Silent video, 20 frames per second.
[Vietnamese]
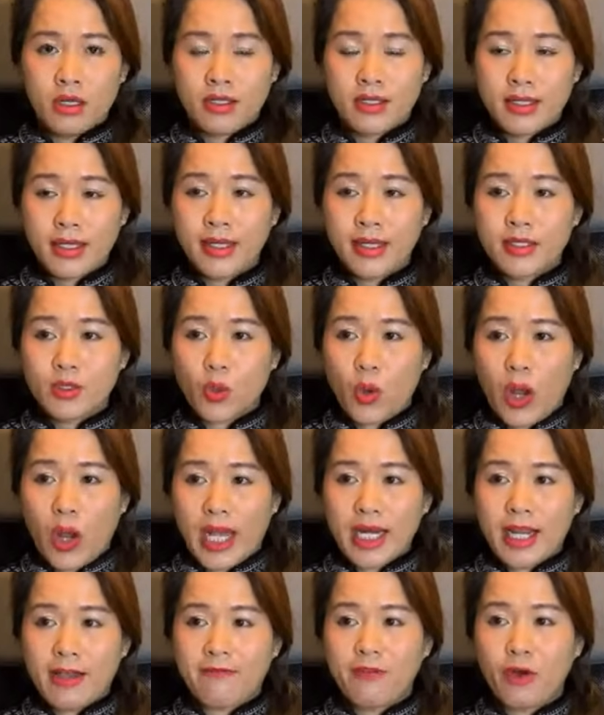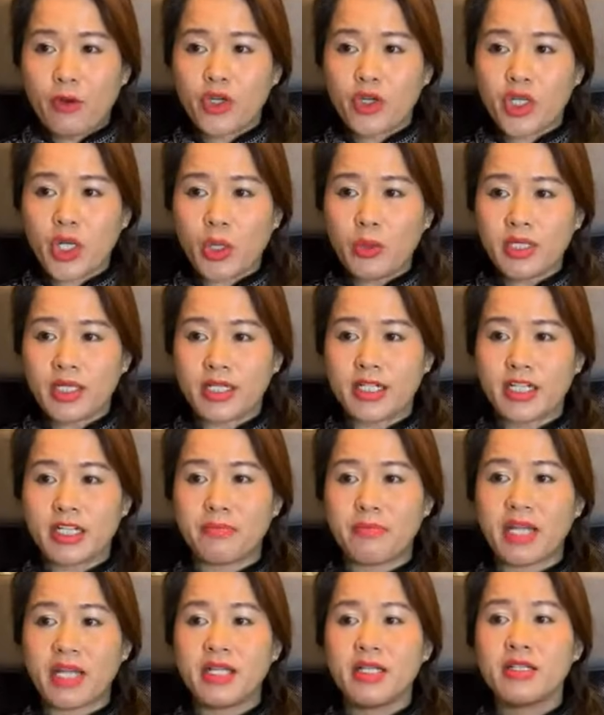Kết quả là vô số người
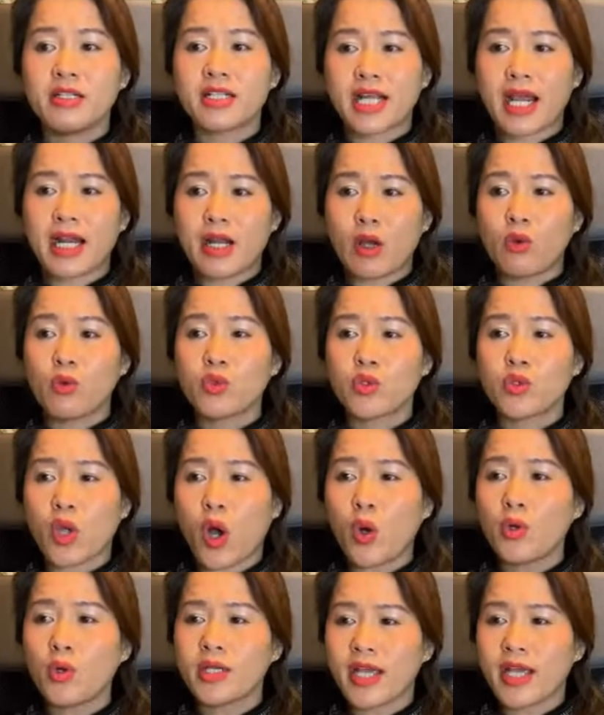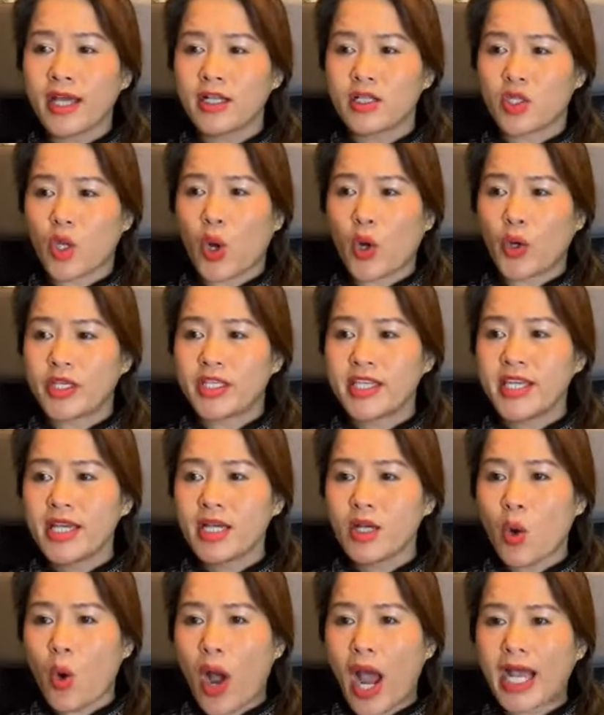bị đưa ra đấu tố kết tội giết
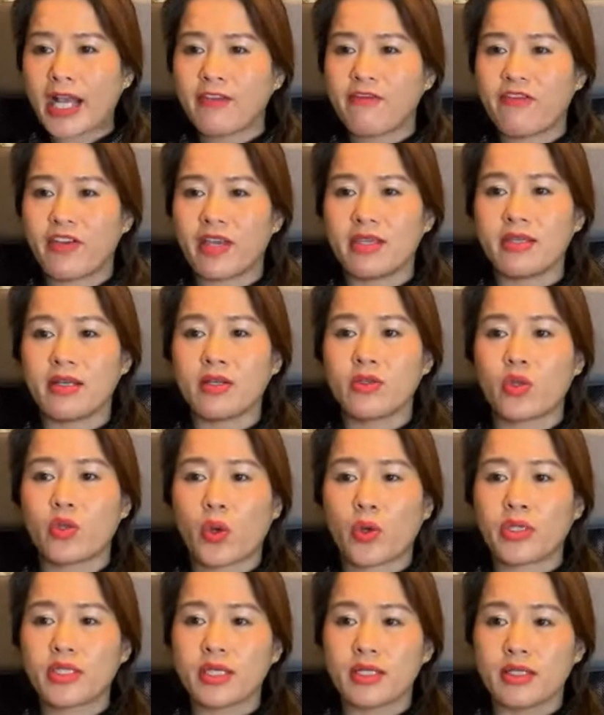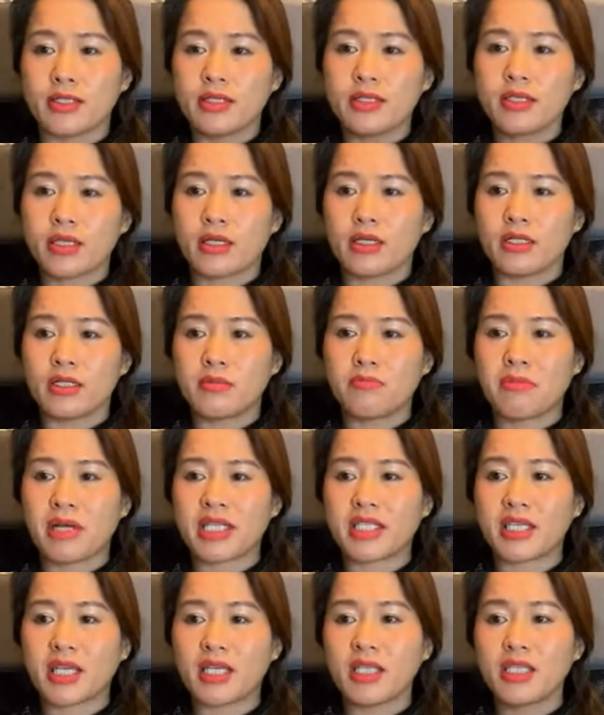oan vì những tội tưởng tượng mà
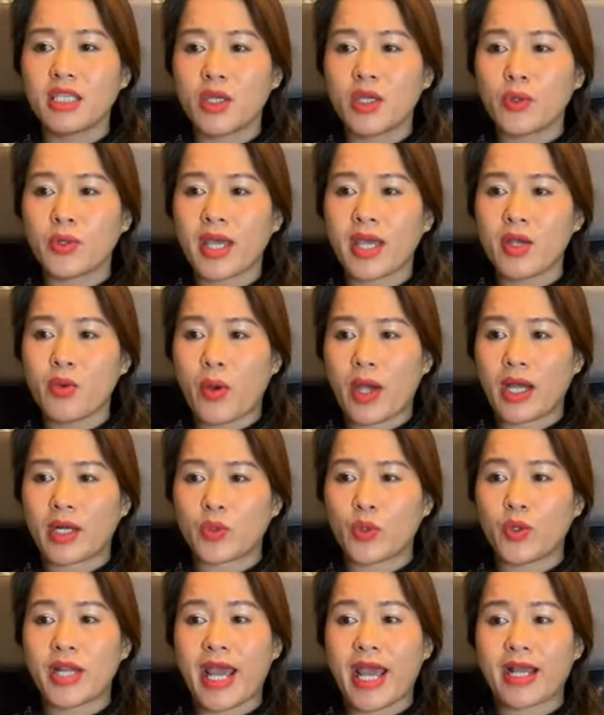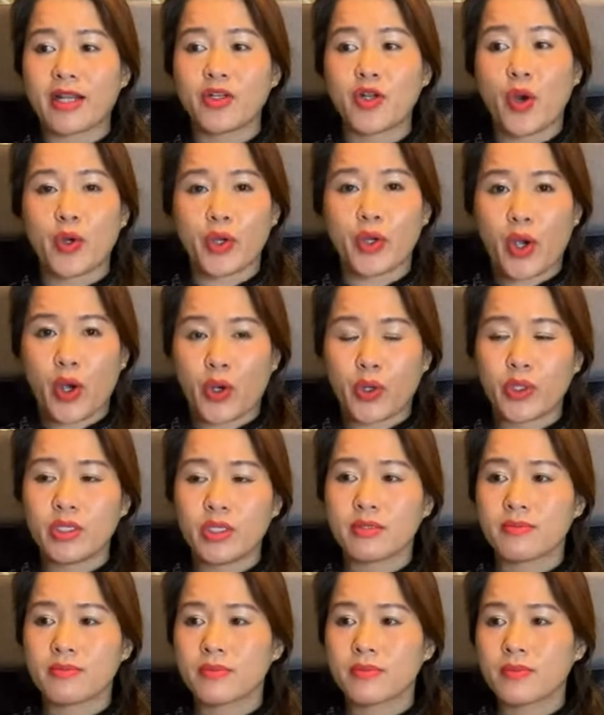chỉ tiêu kế hoạch của đảng đòi hỏi.
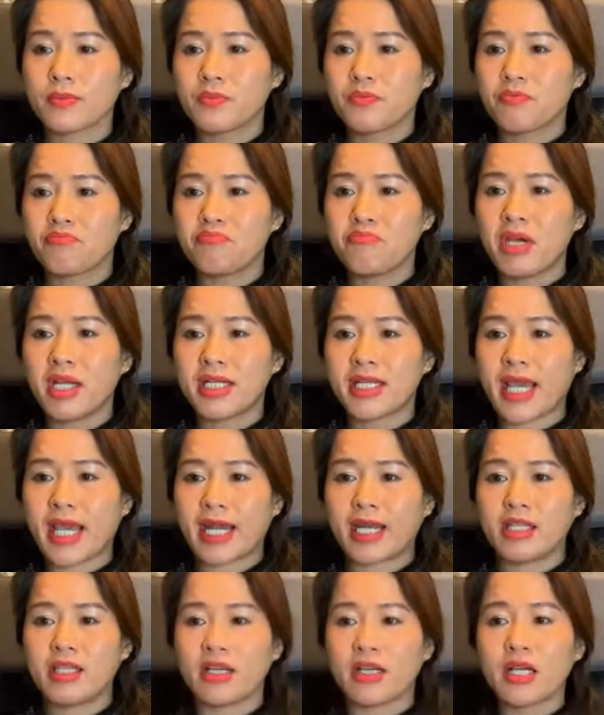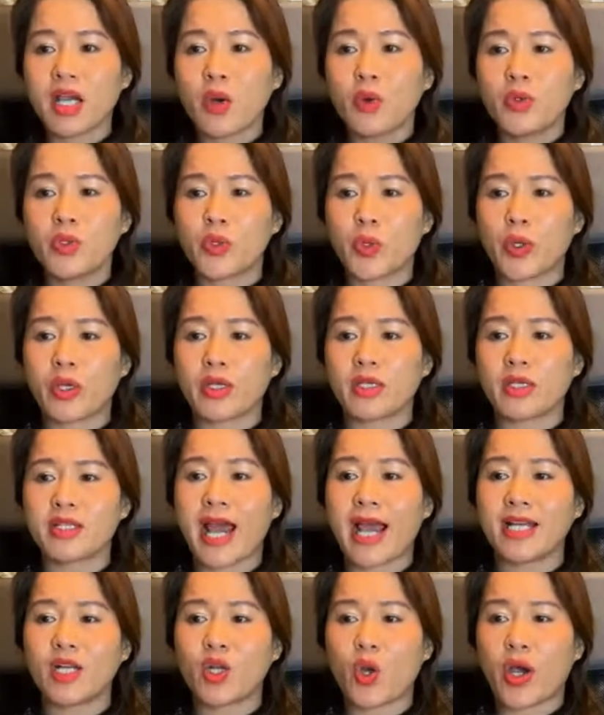Bên cạnh những câu chuyện
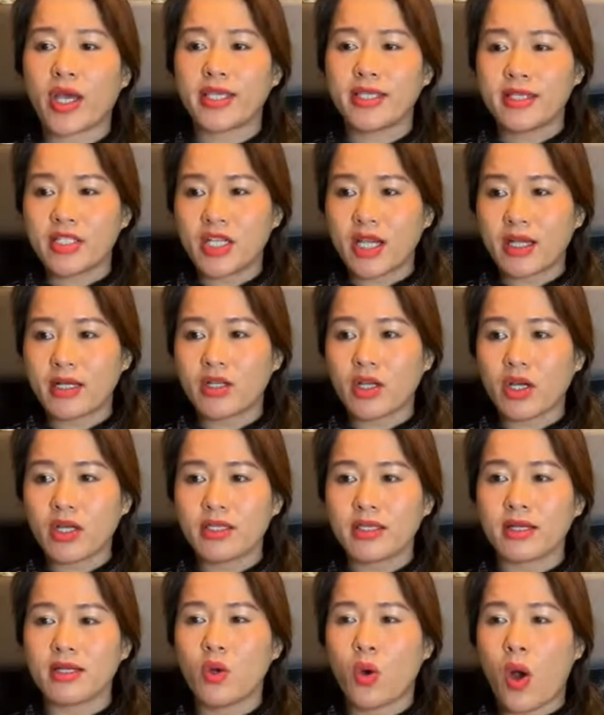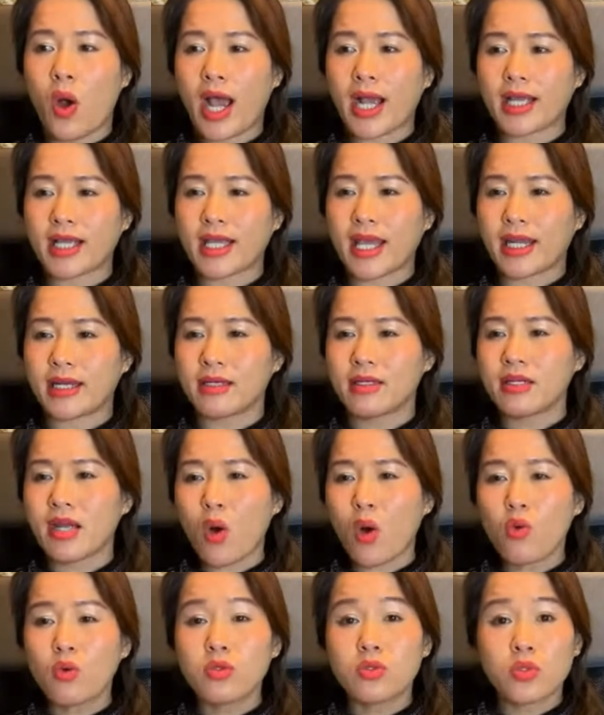đại loại như trên có những hoạt cảnh
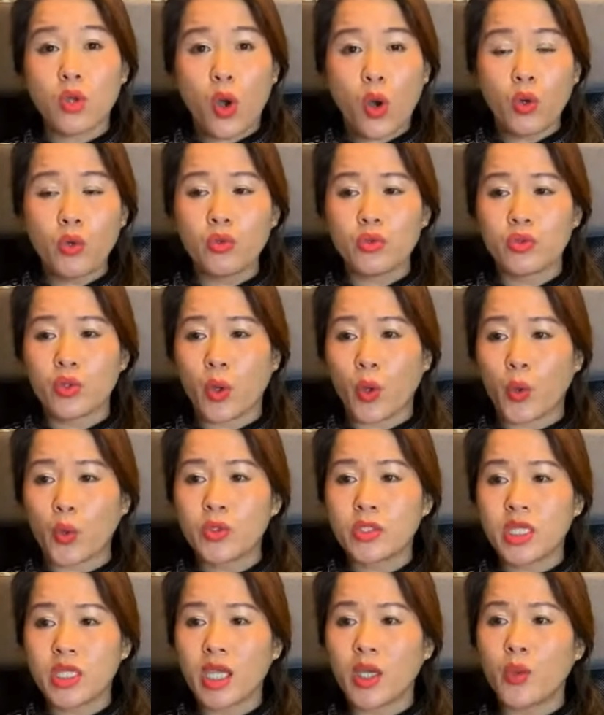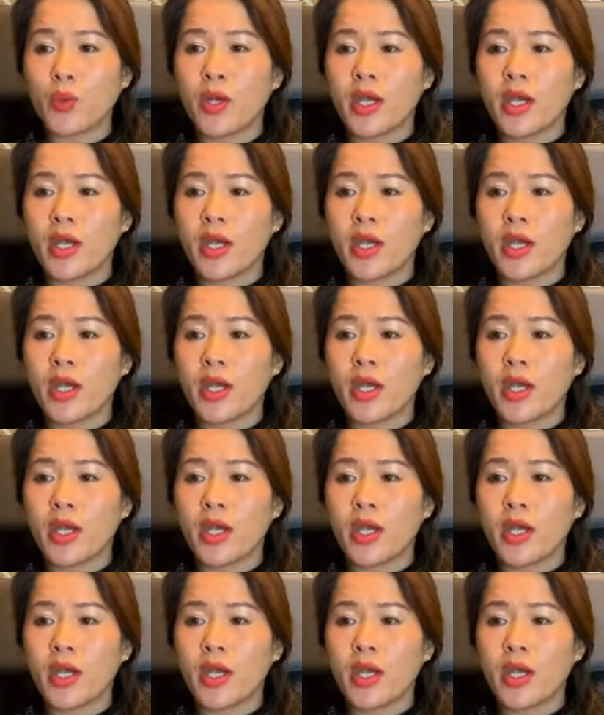đấu tố, thủ tiêu,